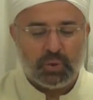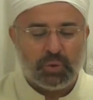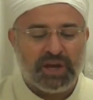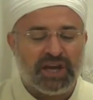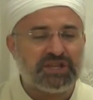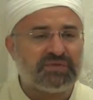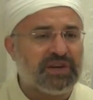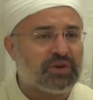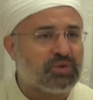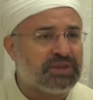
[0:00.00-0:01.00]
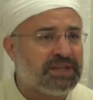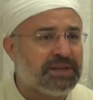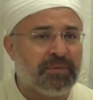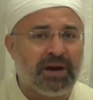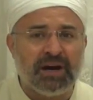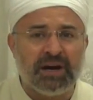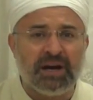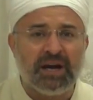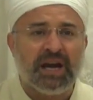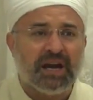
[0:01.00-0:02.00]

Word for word: Ve yesfiku dima